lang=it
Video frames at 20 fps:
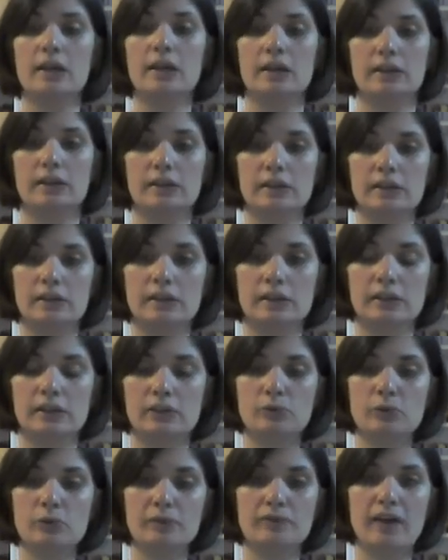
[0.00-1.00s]

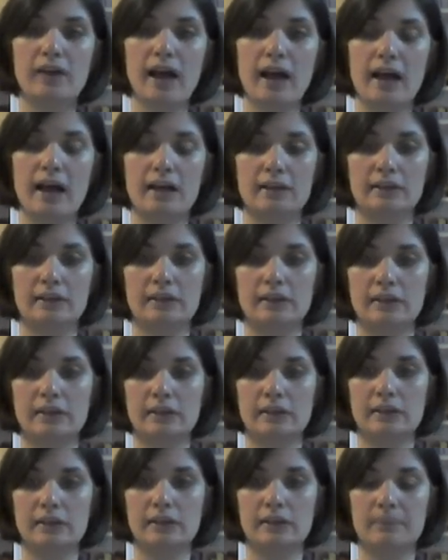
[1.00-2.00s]
e lui va,
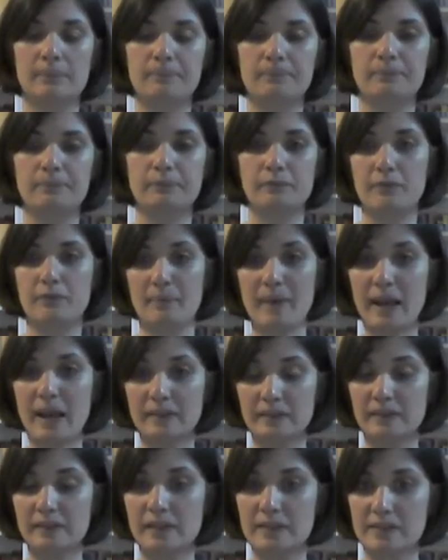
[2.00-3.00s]
eh, fa
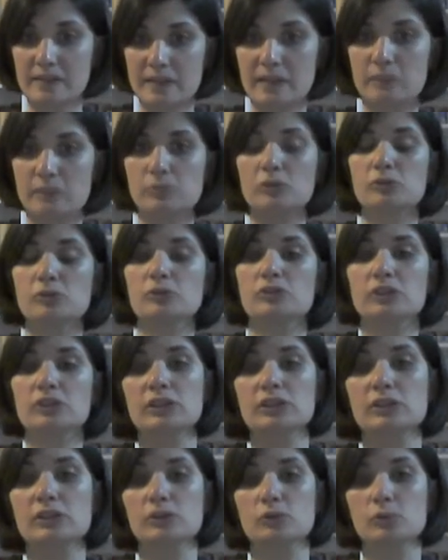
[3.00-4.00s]
parte del seguito
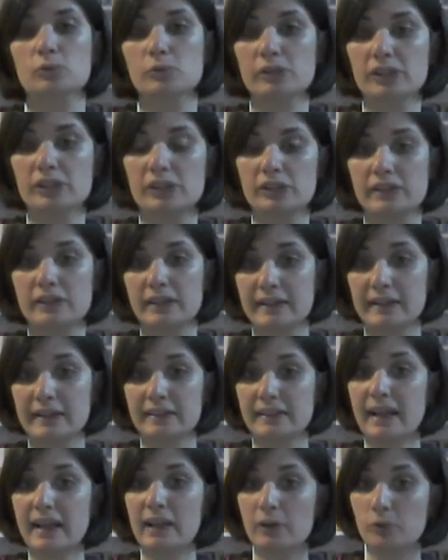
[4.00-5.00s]
Lui, del
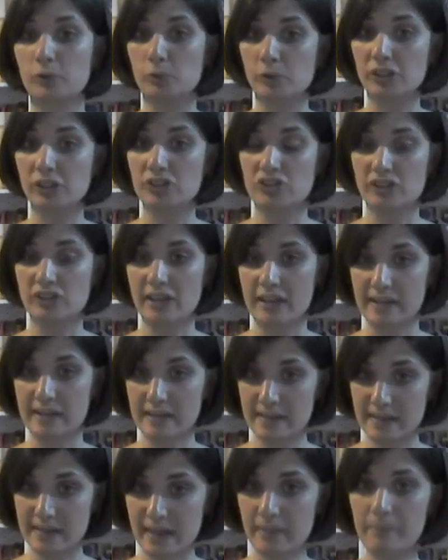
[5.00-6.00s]
cardinale Luigi
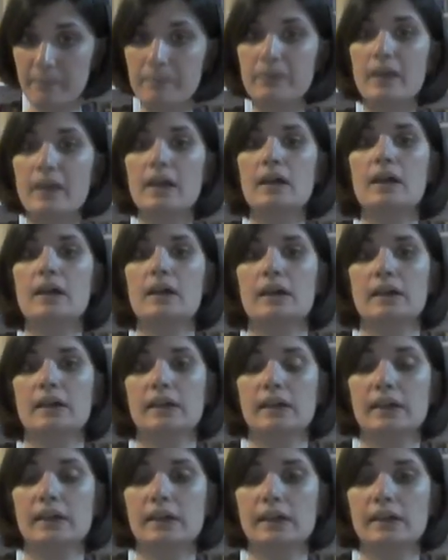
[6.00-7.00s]
d'Este
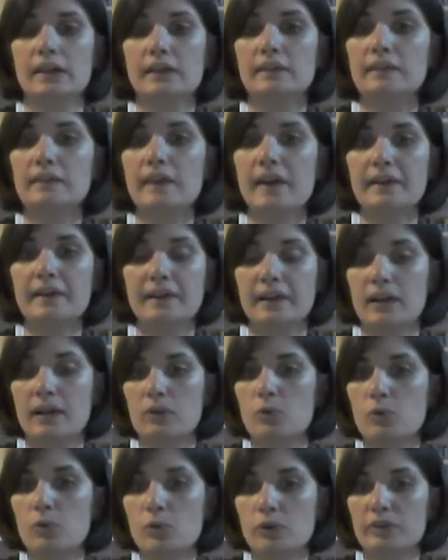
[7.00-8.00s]
e entra nella
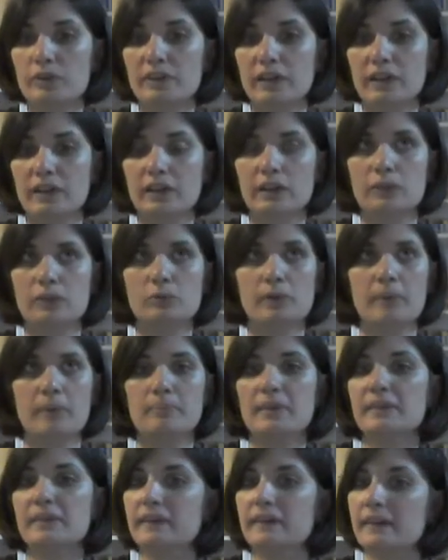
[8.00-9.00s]
corte, è un
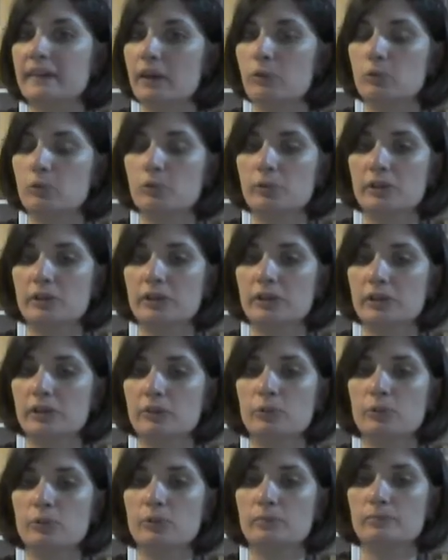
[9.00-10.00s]
ambiente che a lui,
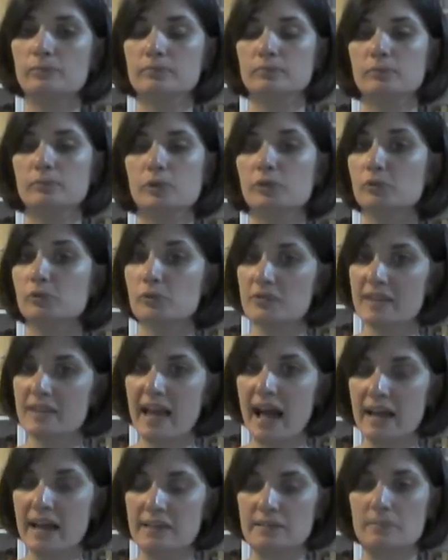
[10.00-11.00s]
lui lo
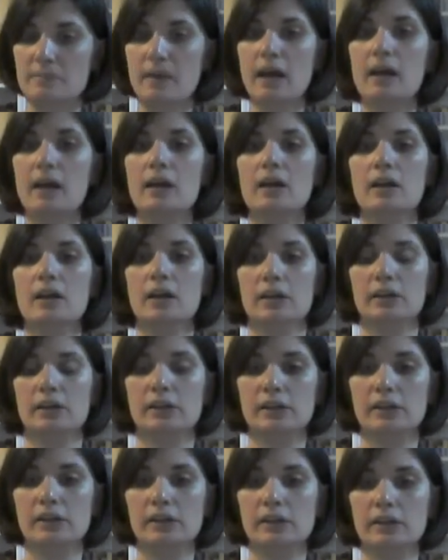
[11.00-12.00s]
entusiasma
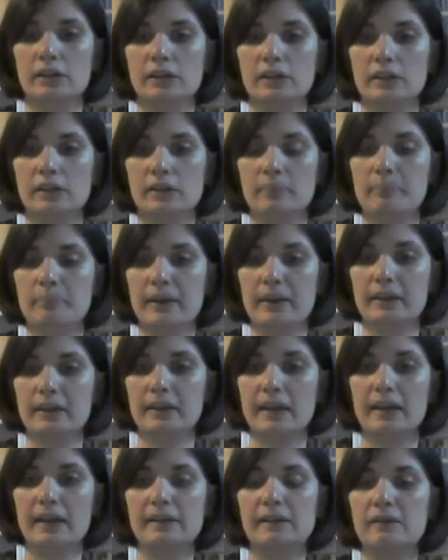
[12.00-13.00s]

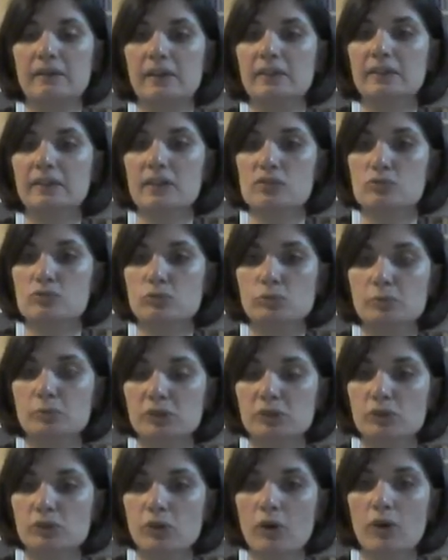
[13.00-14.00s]
perché diventa
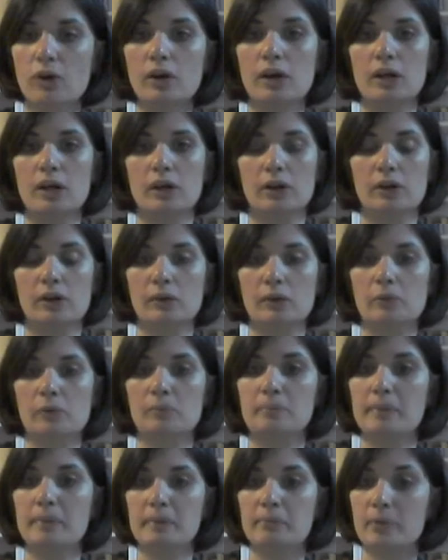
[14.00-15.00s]
subito eh,
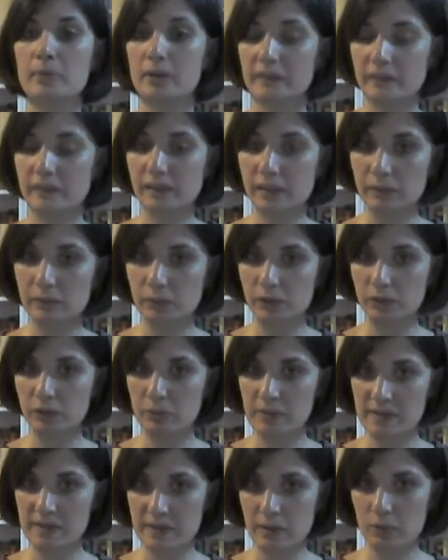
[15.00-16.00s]
un membro attivo di
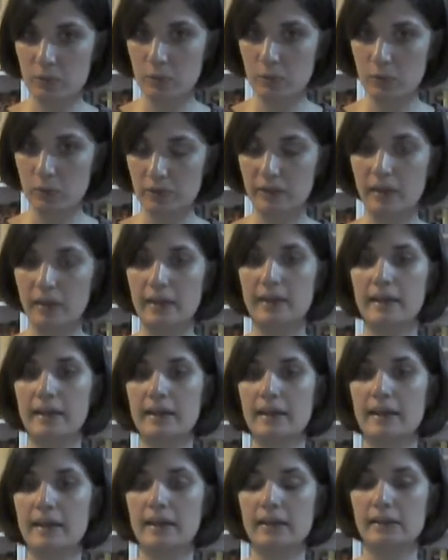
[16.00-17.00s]
questa corte,
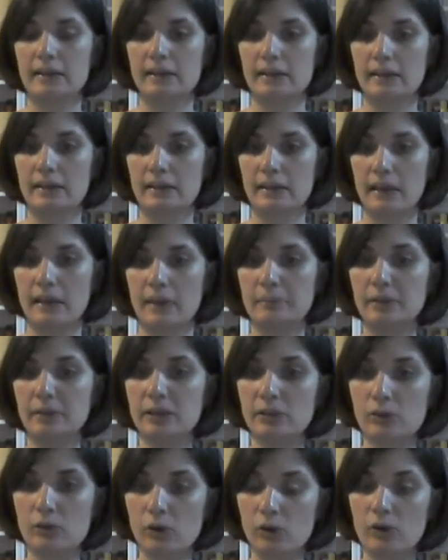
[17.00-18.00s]
è, è
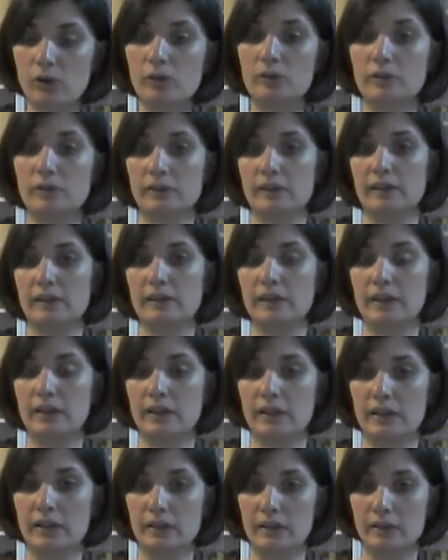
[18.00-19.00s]
amico
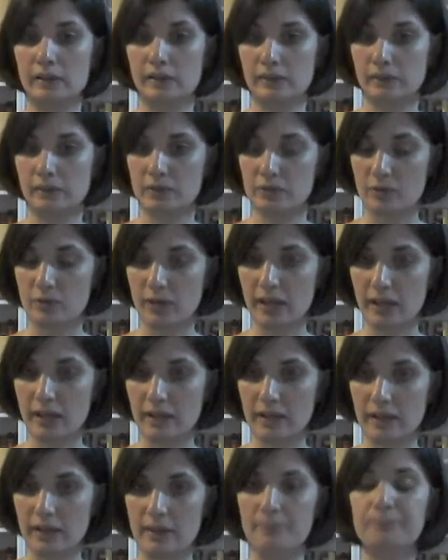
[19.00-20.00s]
delle
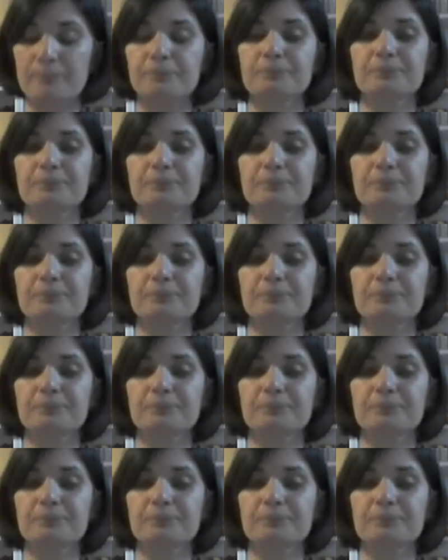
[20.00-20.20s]
sorelle